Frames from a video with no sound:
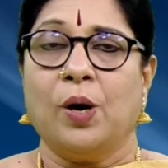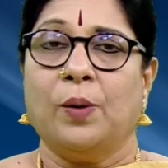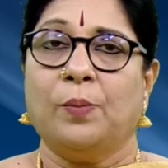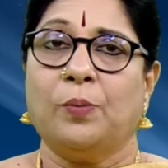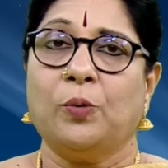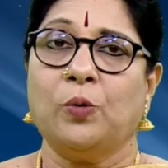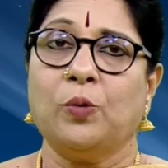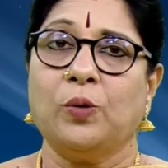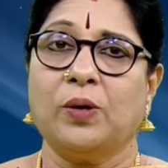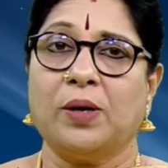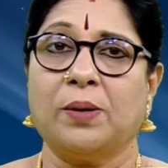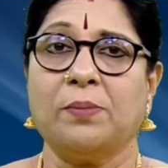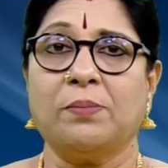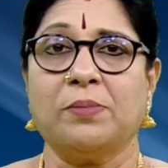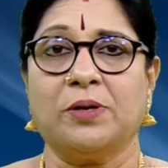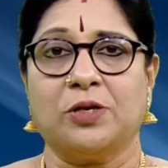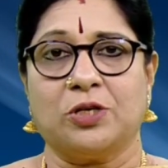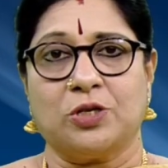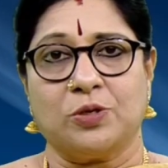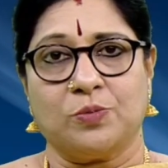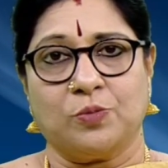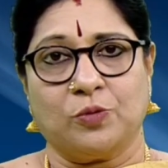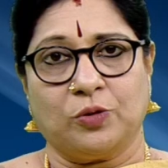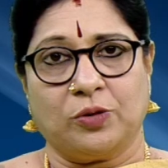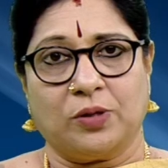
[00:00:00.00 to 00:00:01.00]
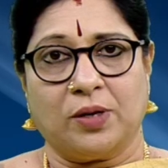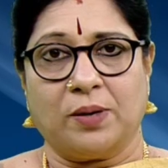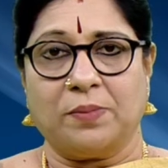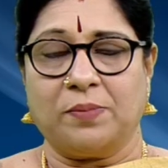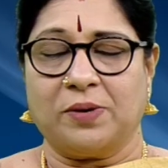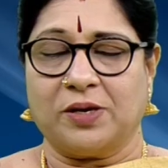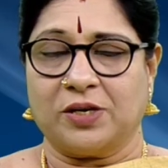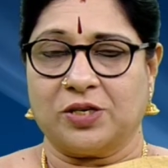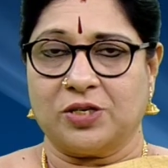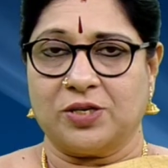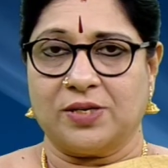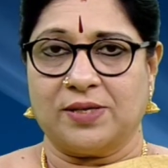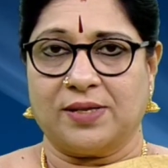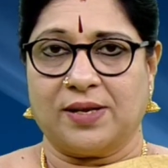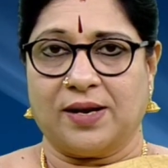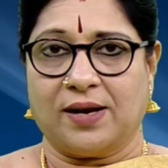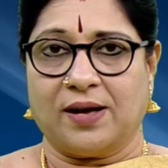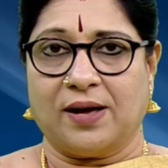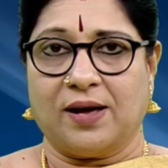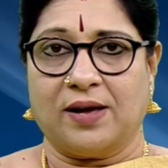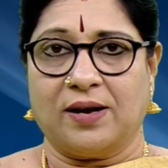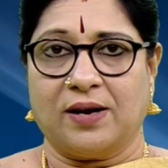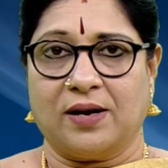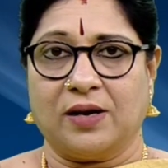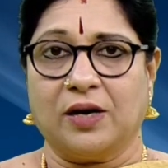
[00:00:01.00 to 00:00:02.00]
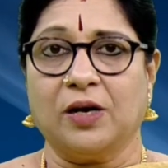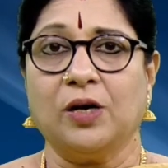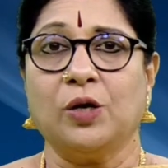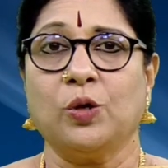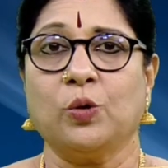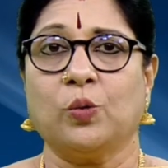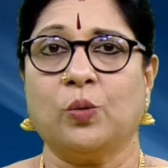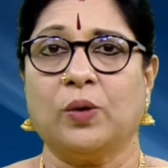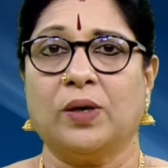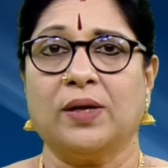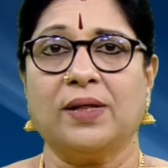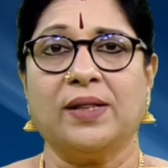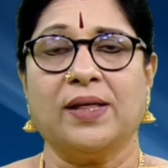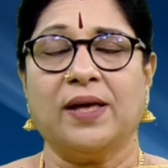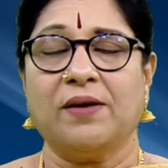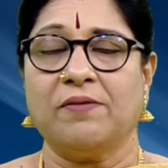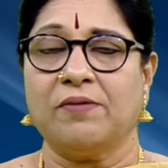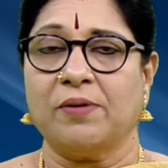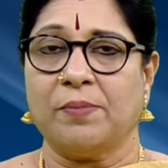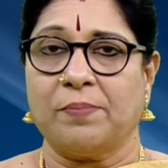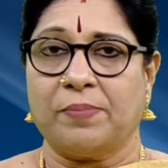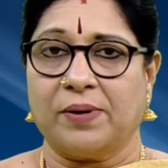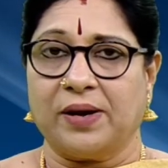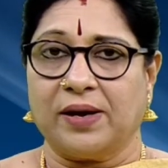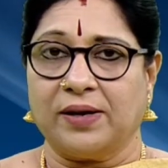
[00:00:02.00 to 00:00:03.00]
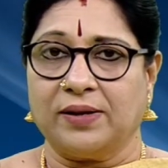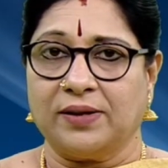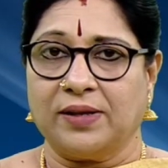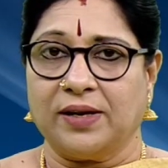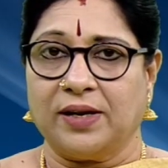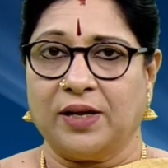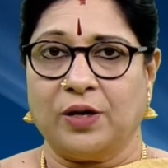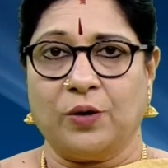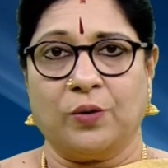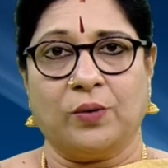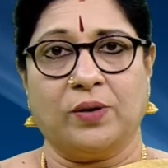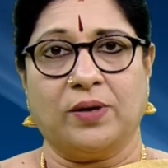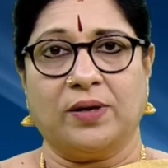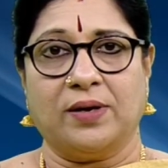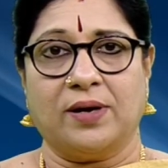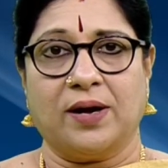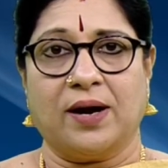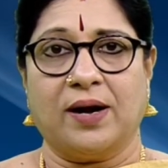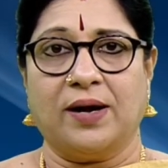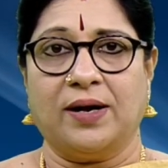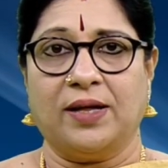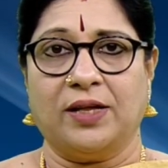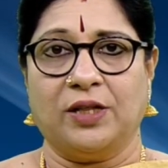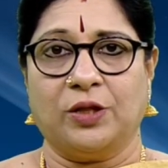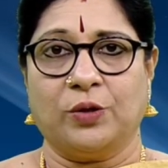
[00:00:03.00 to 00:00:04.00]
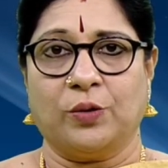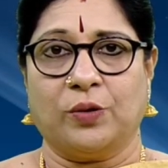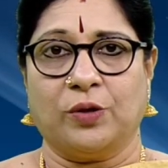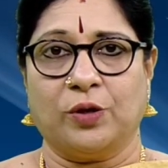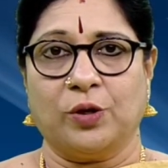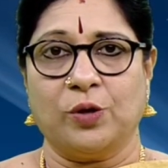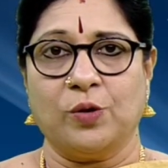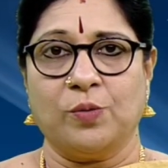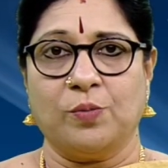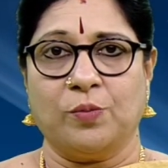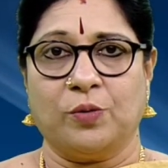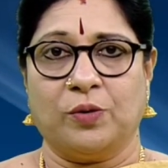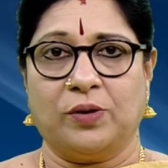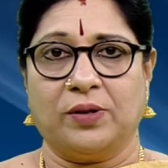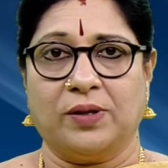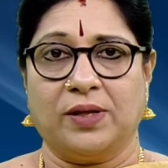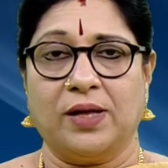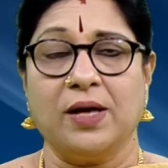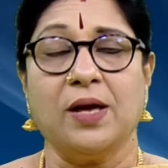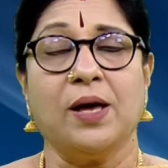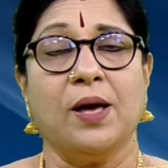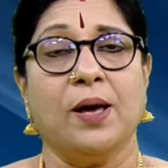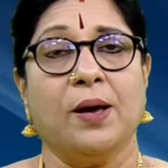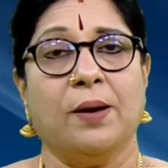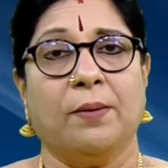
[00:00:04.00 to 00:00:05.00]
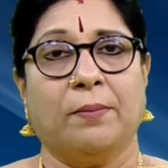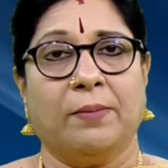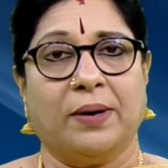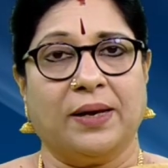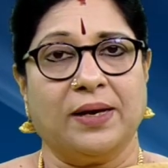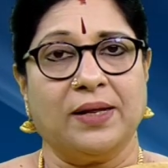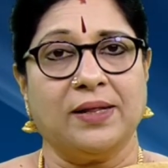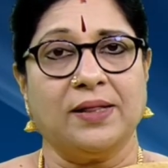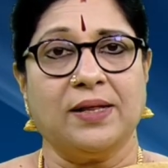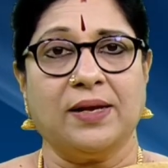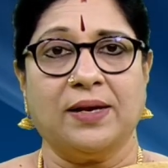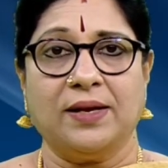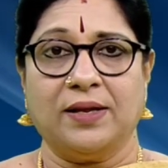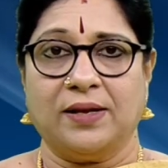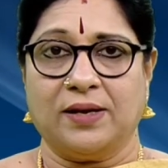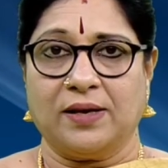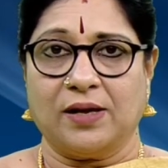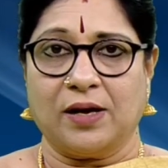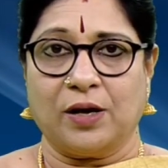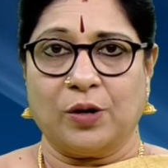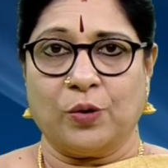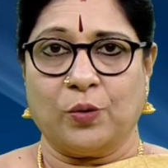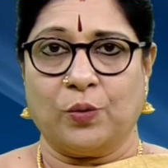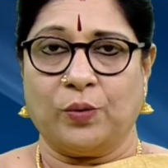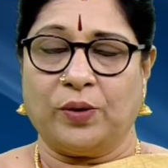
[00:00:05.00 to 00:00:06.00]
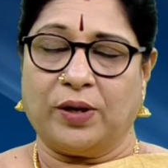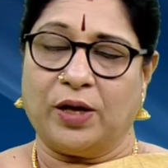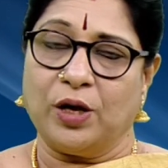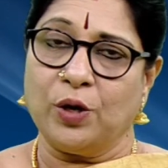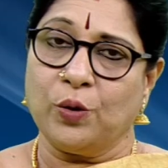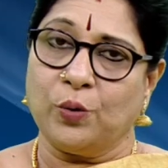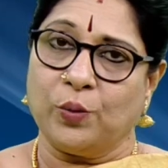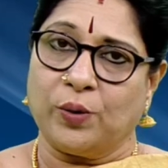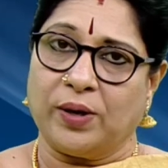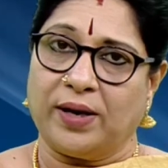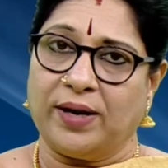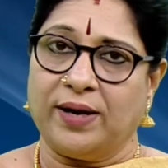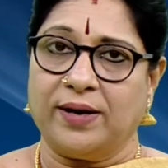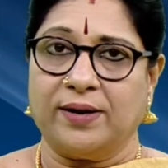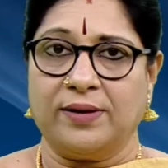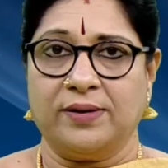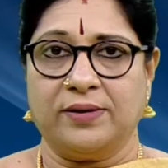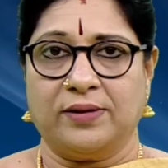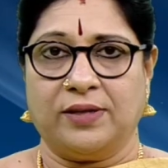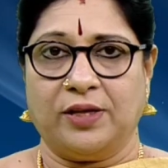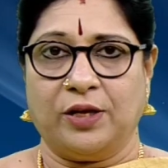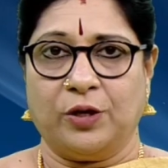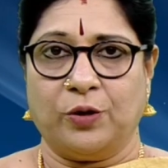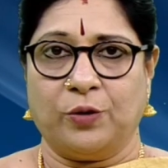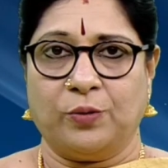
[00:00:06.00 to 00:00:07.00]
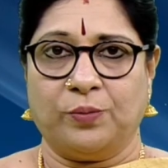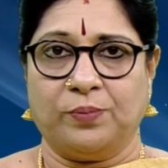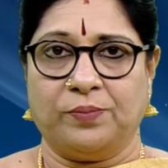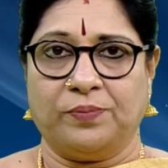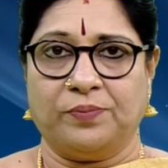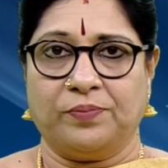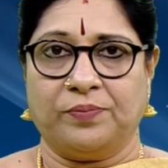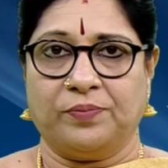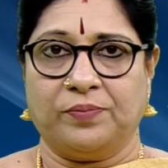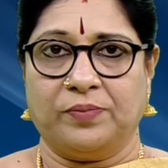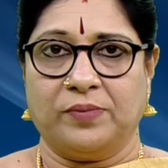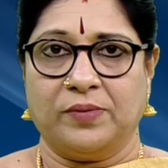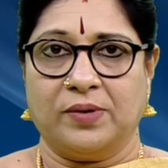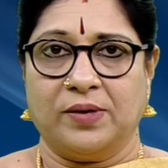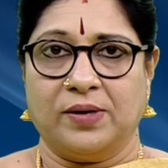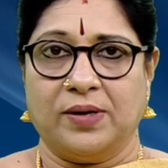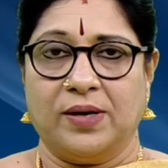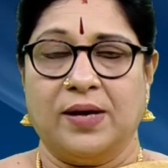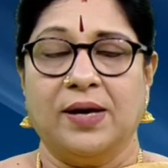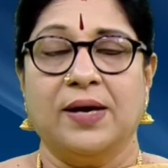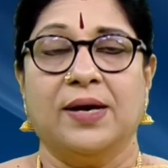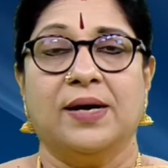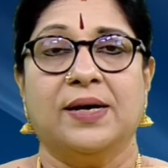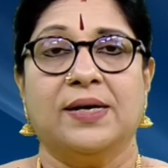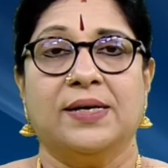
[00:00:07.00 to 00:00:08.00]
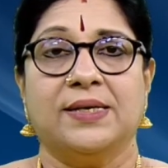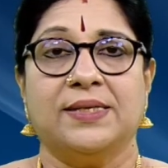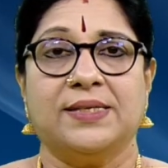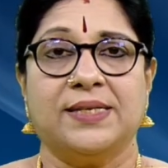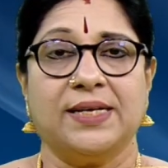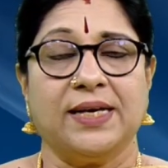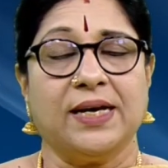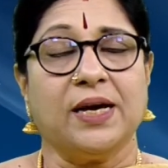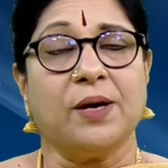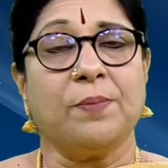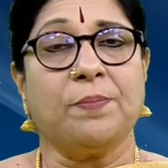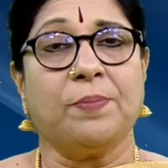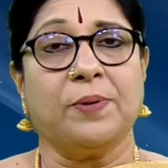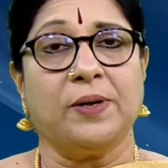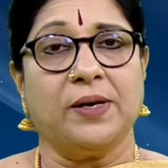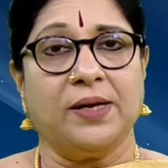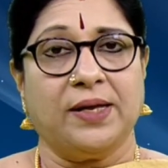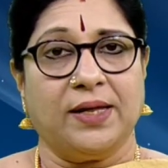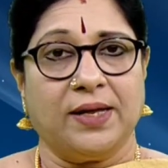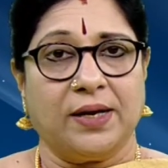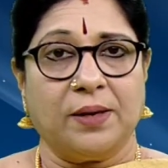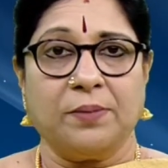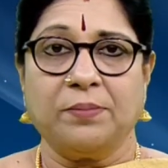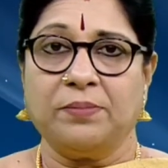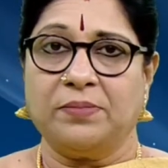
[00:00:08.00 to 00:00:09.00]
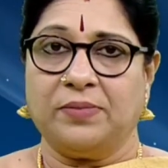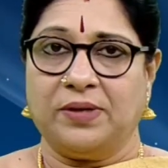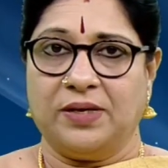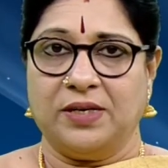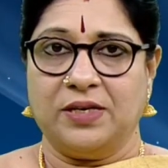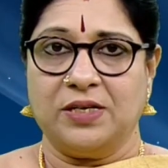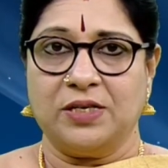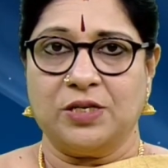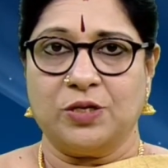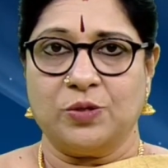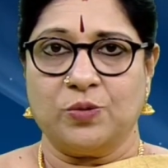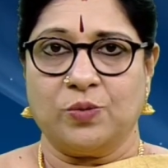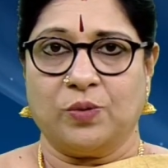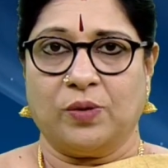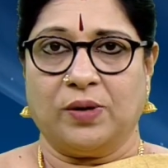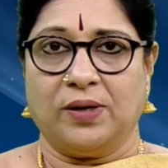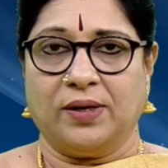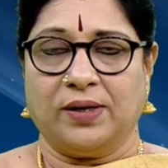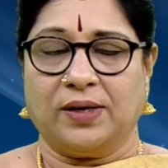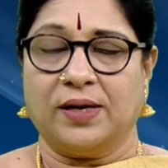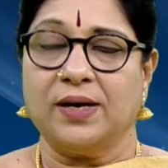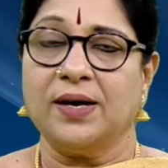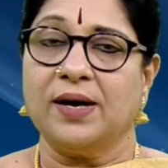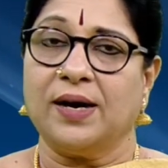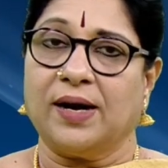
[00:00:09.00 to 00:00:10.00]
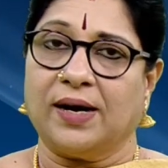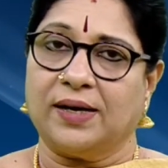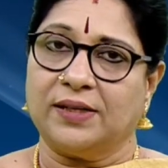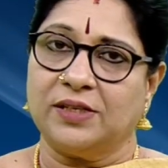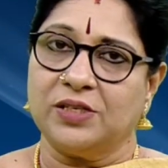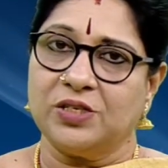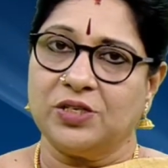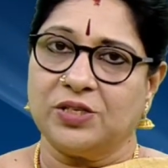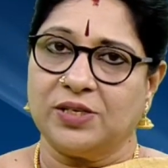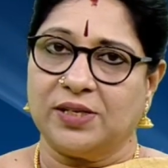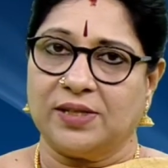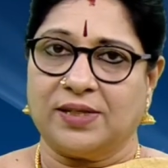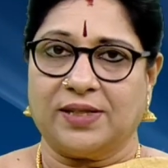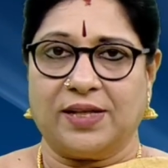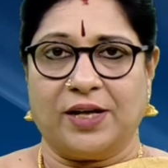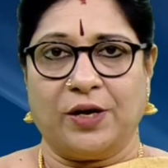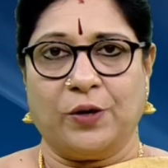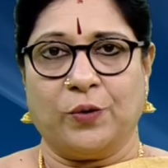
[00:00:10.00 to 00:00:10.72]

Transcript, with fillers: பூரம் மற்றும் உத்திரம் நட்சத்திரக்காரர்கள் குலதெய்வ பிரார்த்தனையோடு நாளை தொடங்கும் பொழுது மனதில் இருக்கக்கூடிய குறைகள் தீரும் சிகப்பு நிறம் இன்று உங்களுக்கு அதிர்ஷ்டத்தை